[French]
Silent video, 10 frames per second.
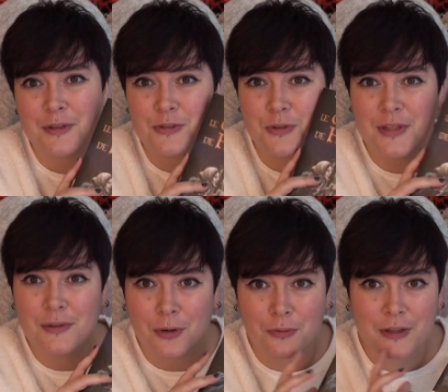ce
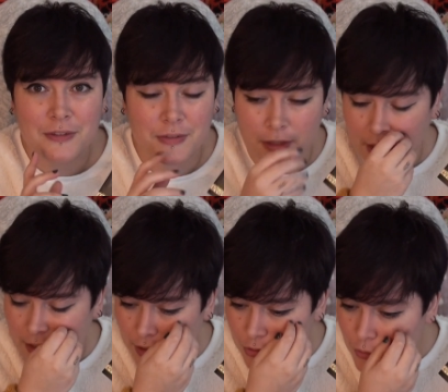livre en fait,
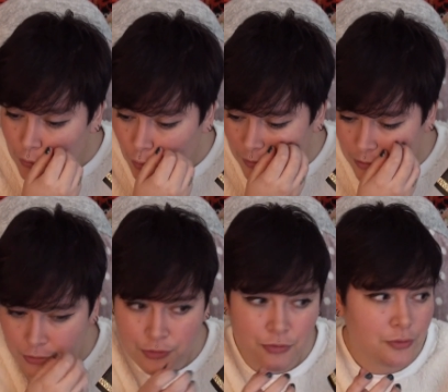je suis tombée
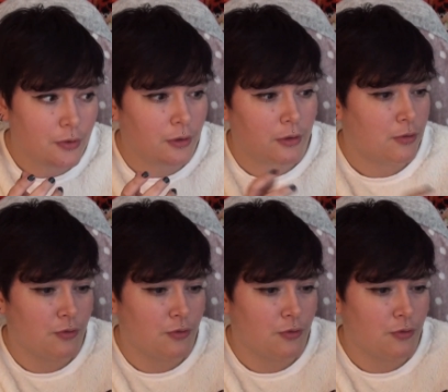dessus, euh,